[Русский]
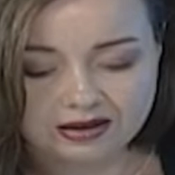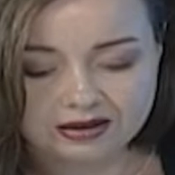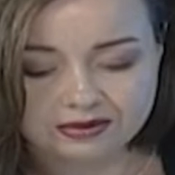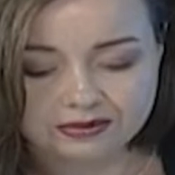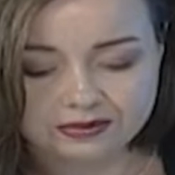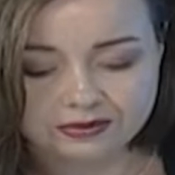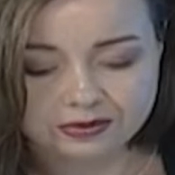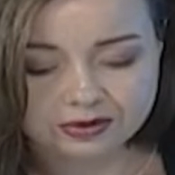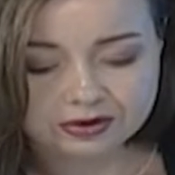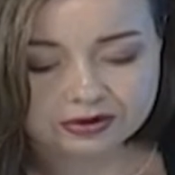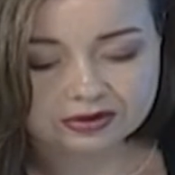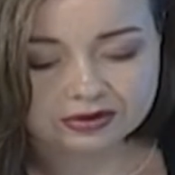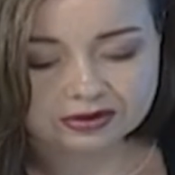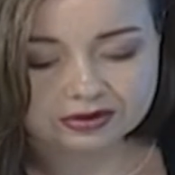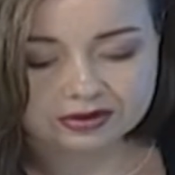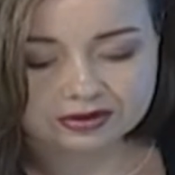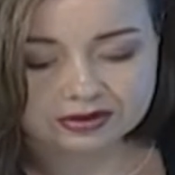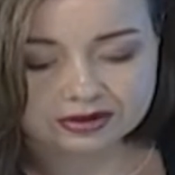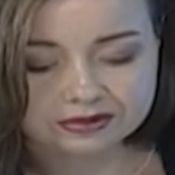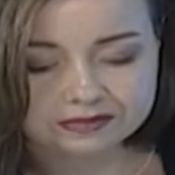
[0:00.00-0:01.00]
вот
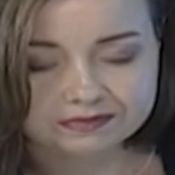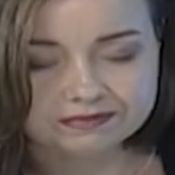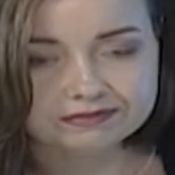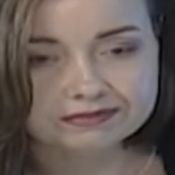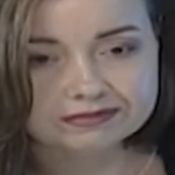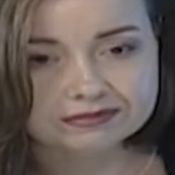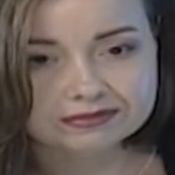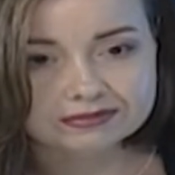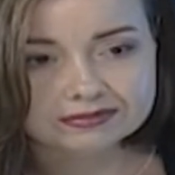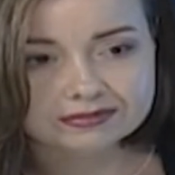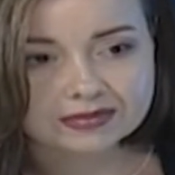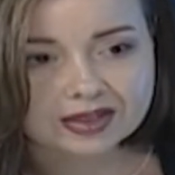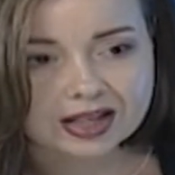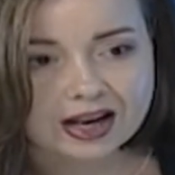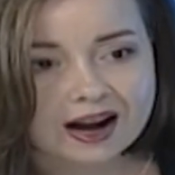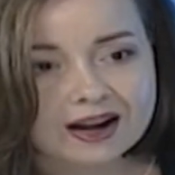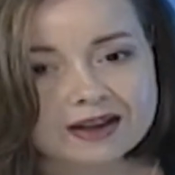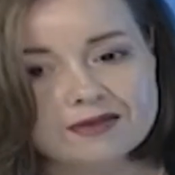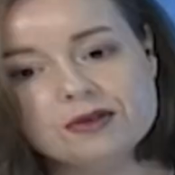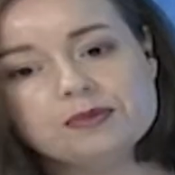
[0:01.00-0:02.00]
а,
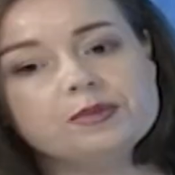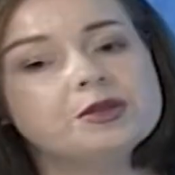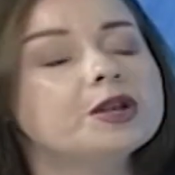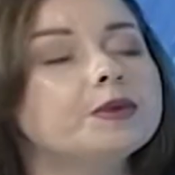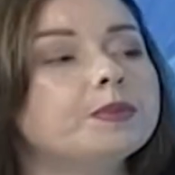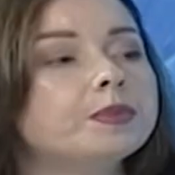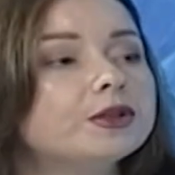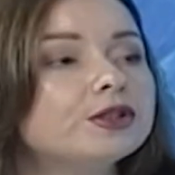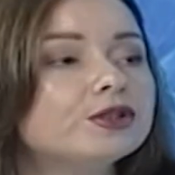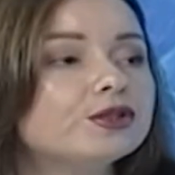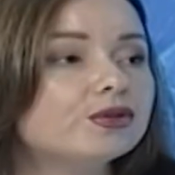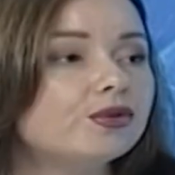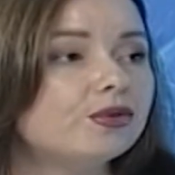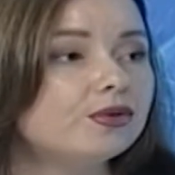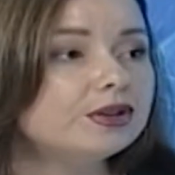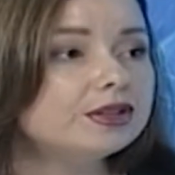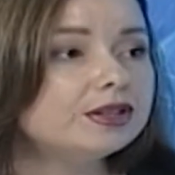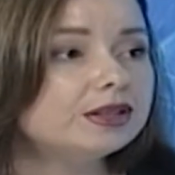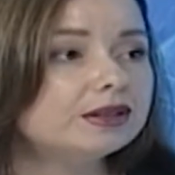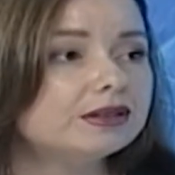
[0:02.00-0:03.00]
как вообще
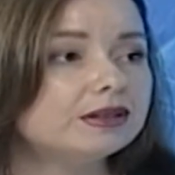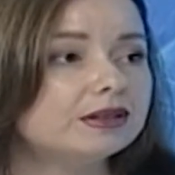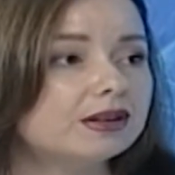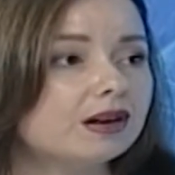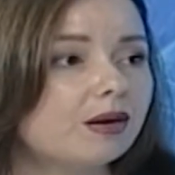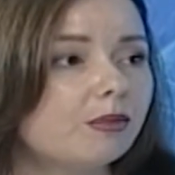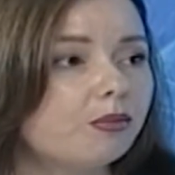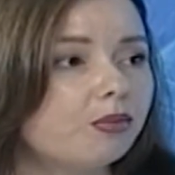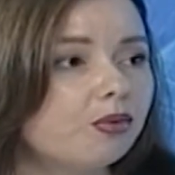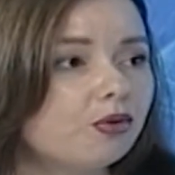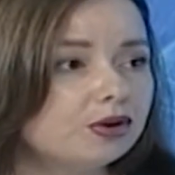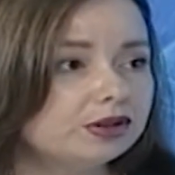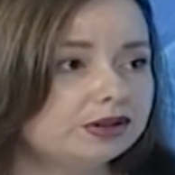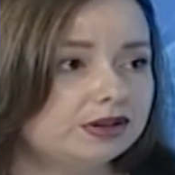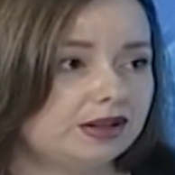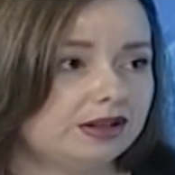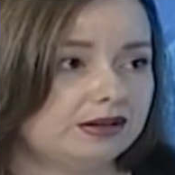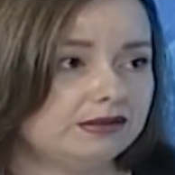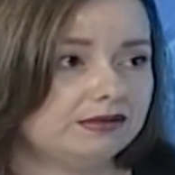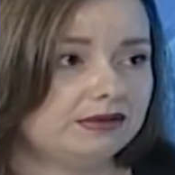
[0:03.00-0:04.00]
происходит
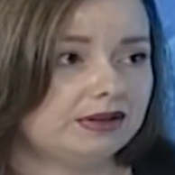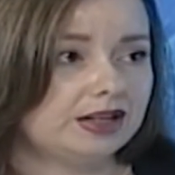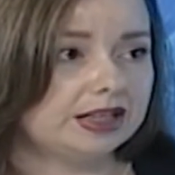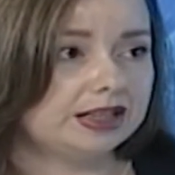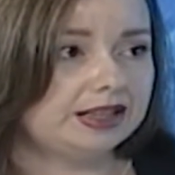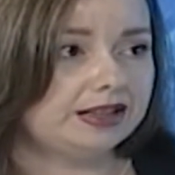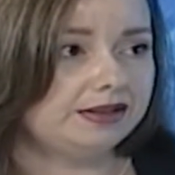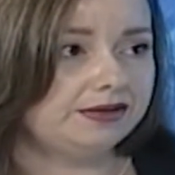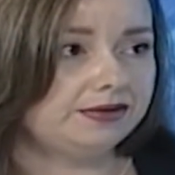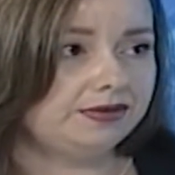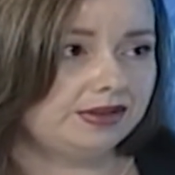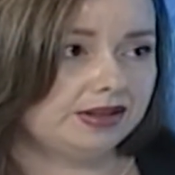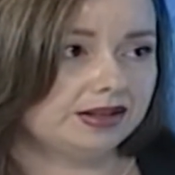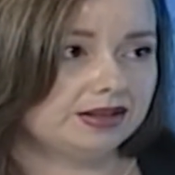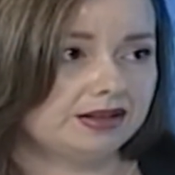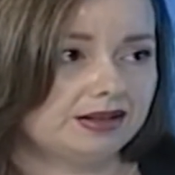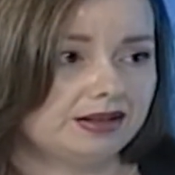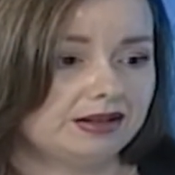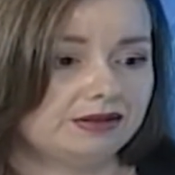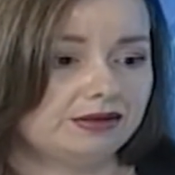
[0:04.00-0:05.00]
работа
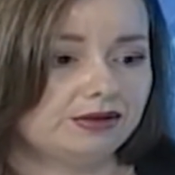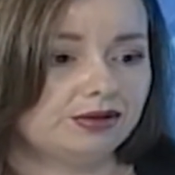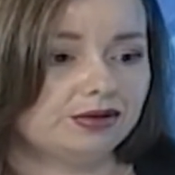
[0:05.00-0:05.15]
архивиста? То